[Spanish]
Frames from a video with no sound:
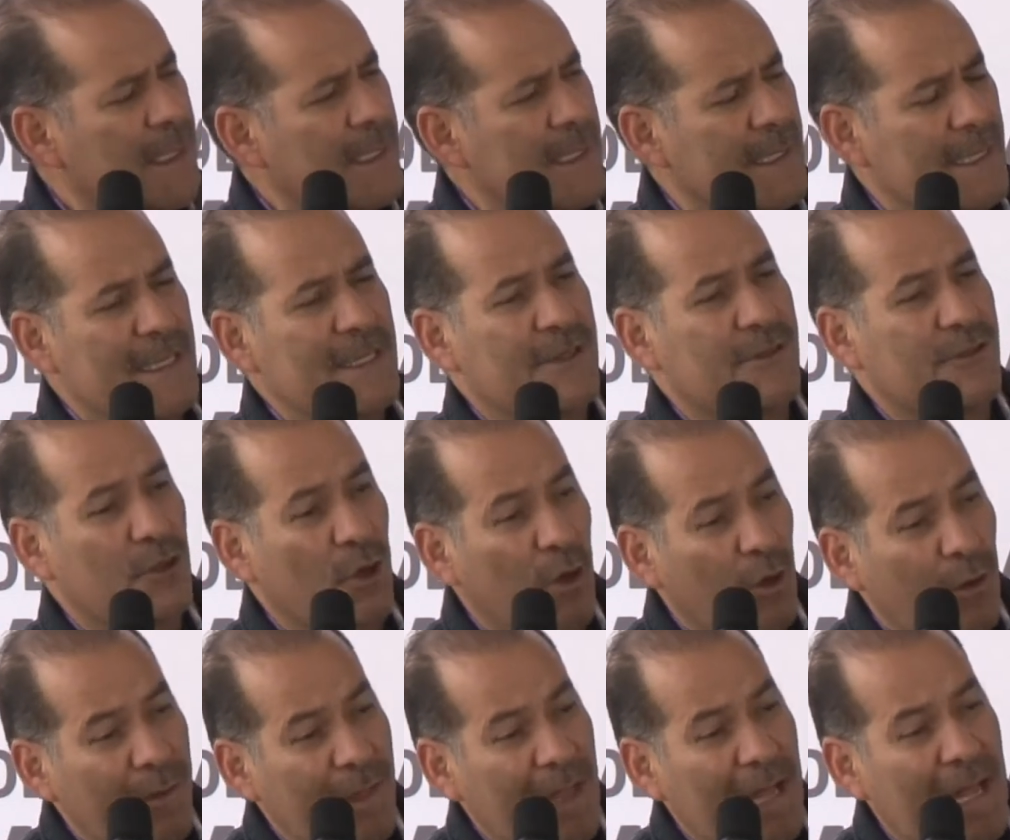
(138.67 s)
Y
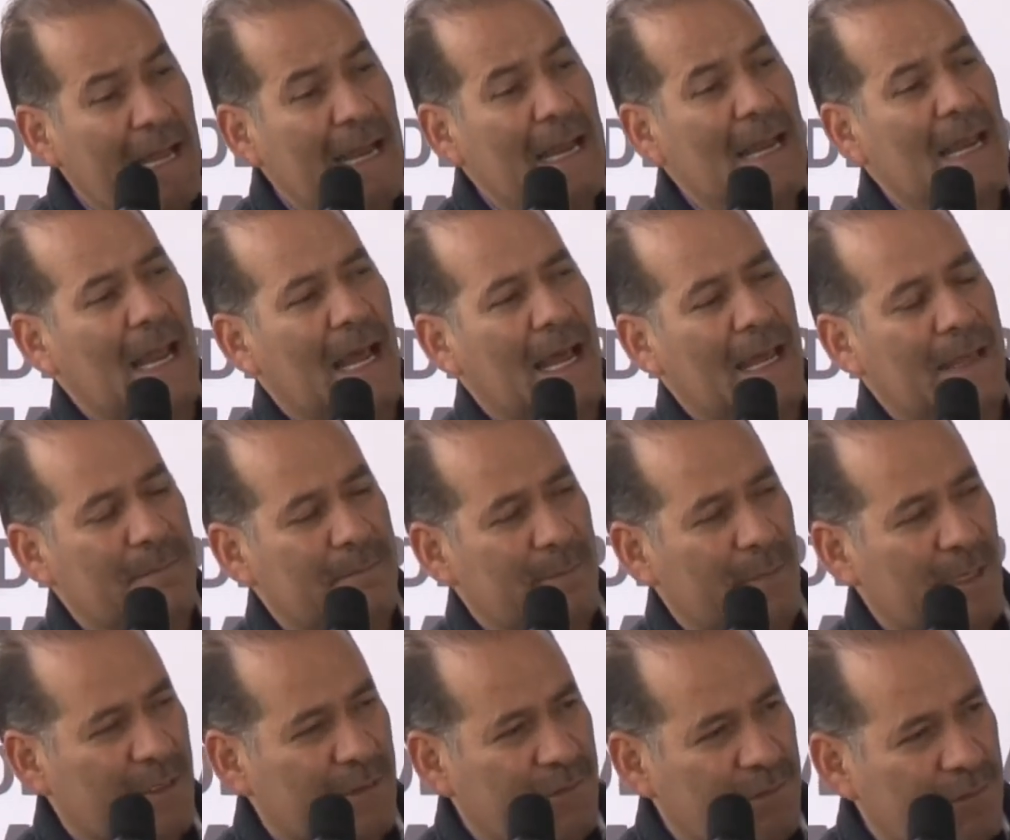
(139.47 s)
toda la
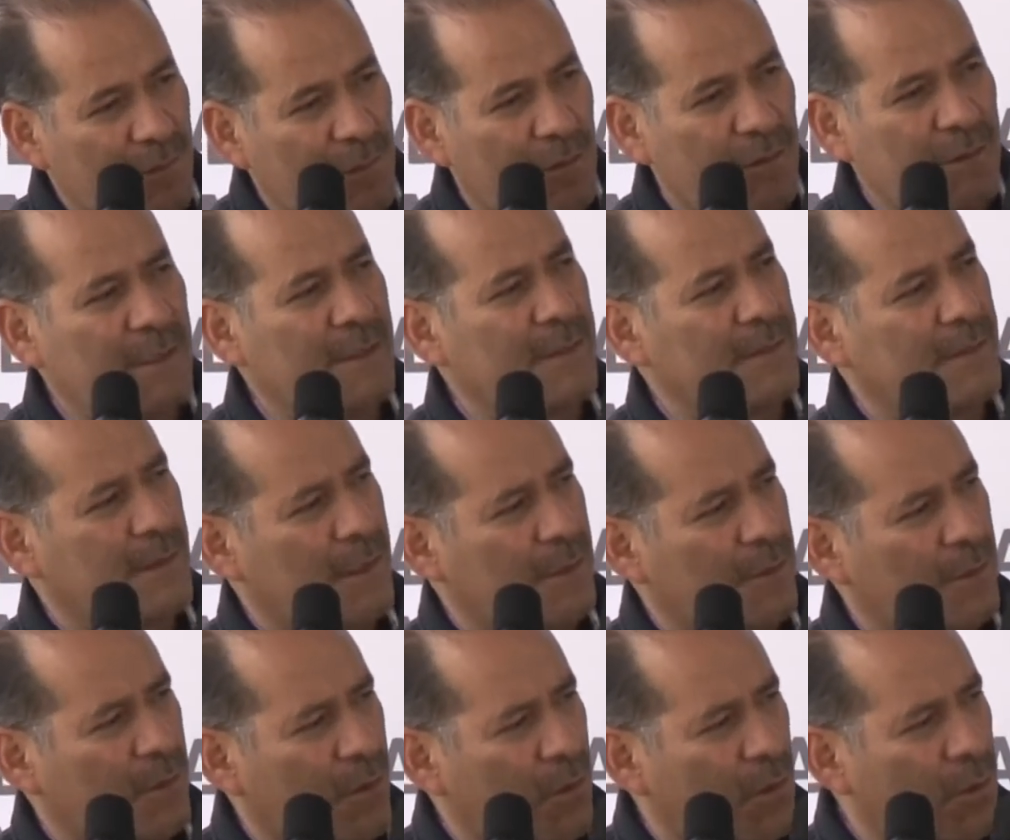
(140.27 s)
inversión en
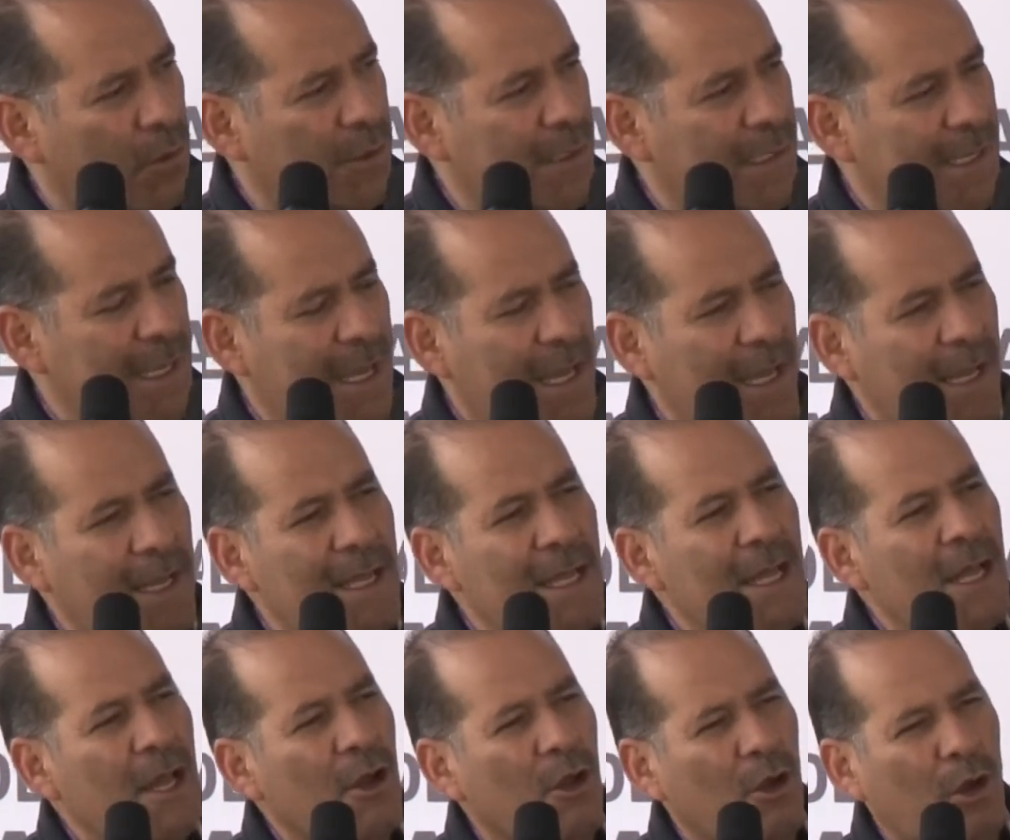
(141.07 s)
tecnología
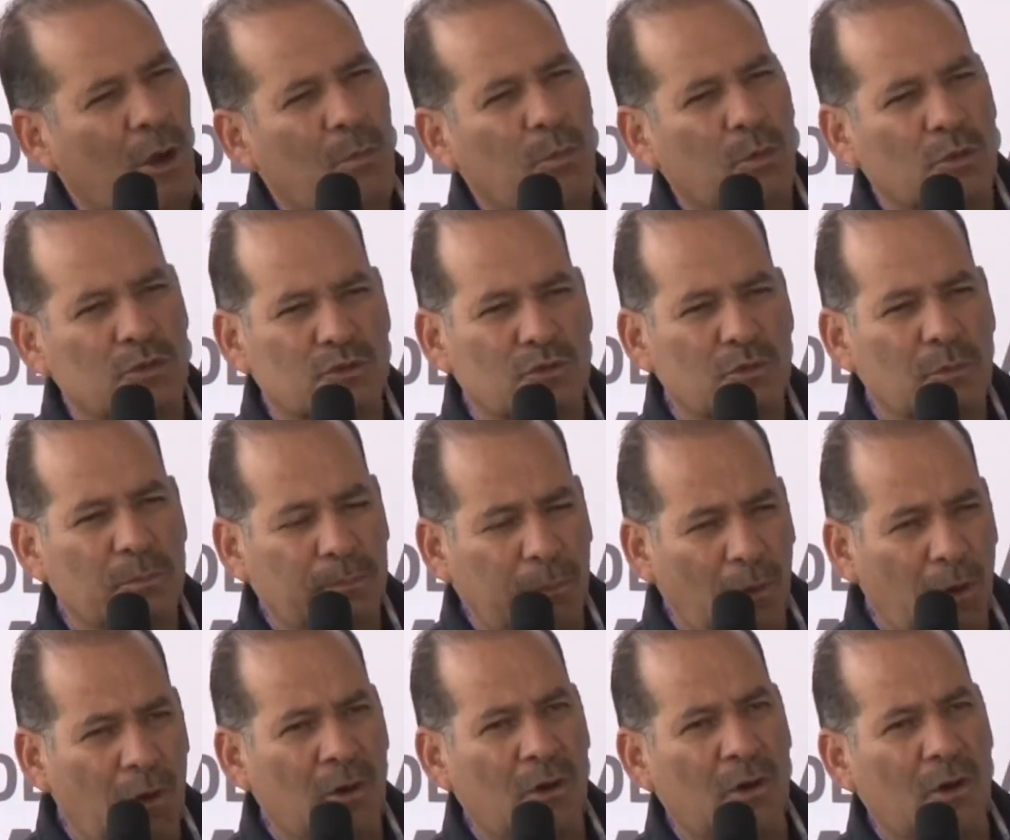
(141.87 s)
como
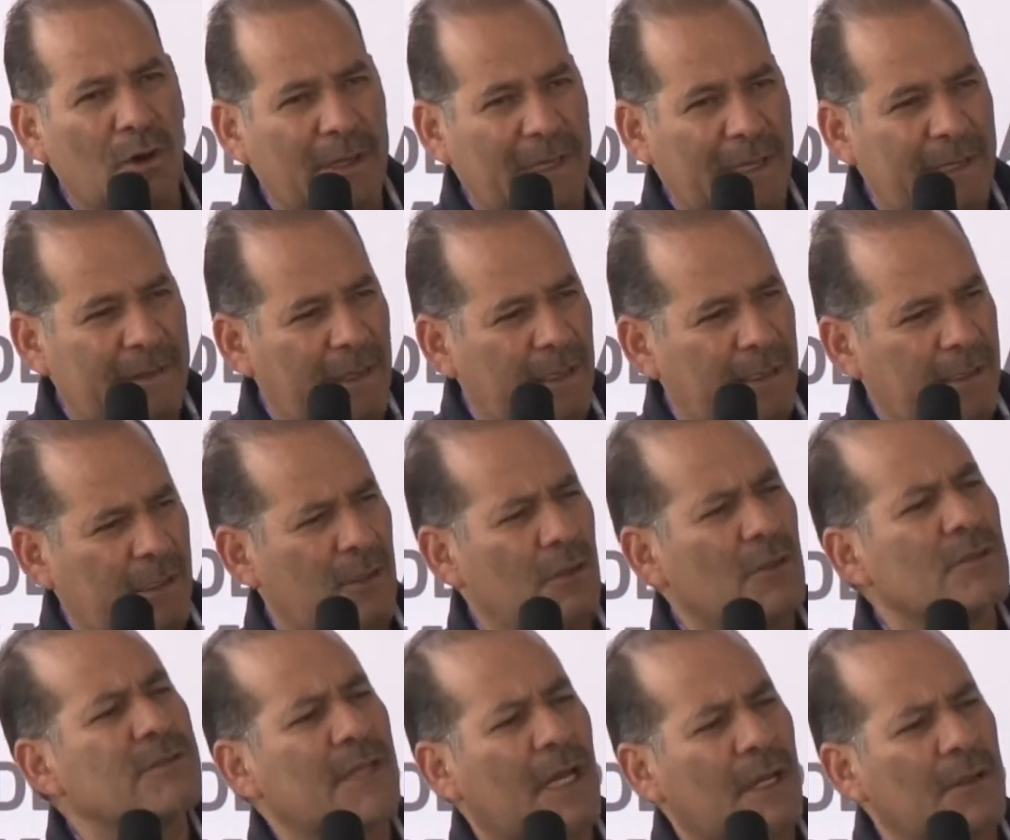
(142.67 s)
supongo que en
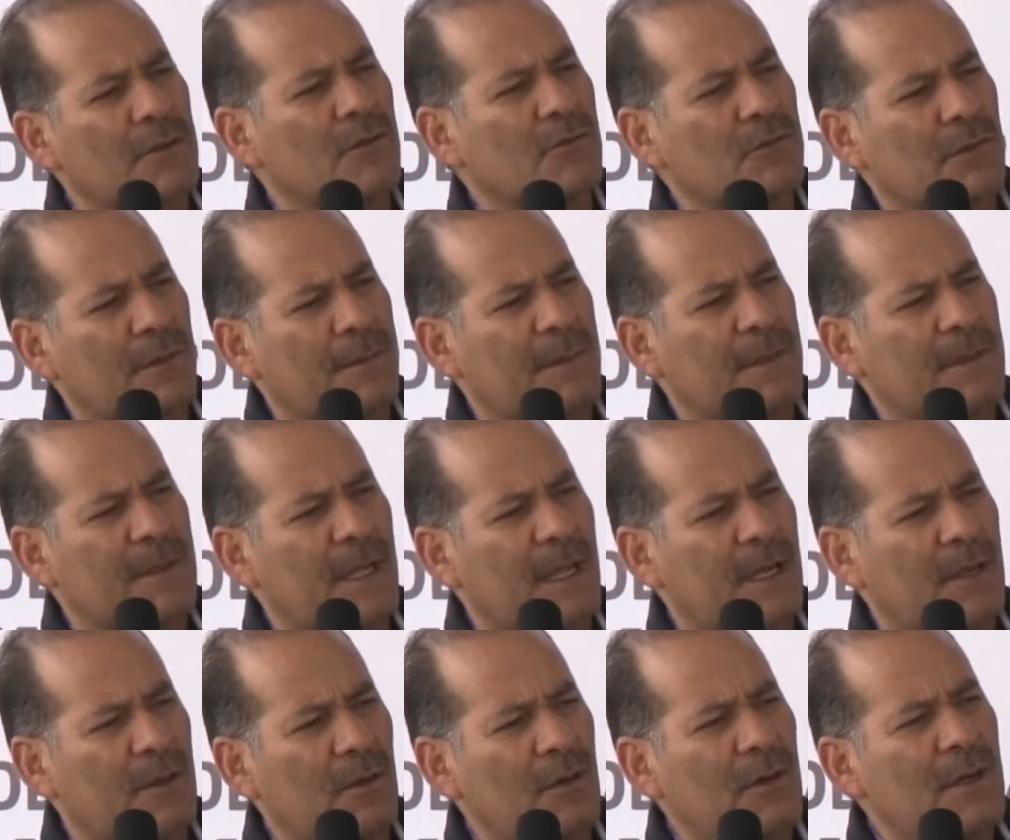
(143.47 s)
aquellos años, José
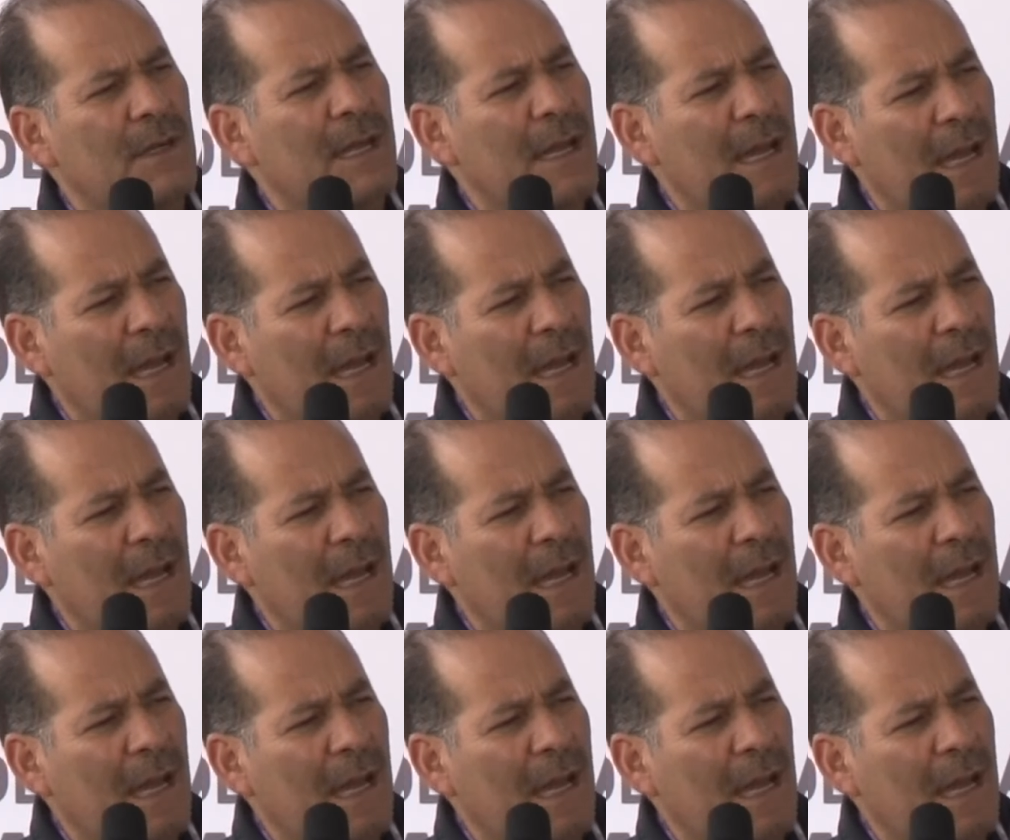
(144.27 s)
Bernardo,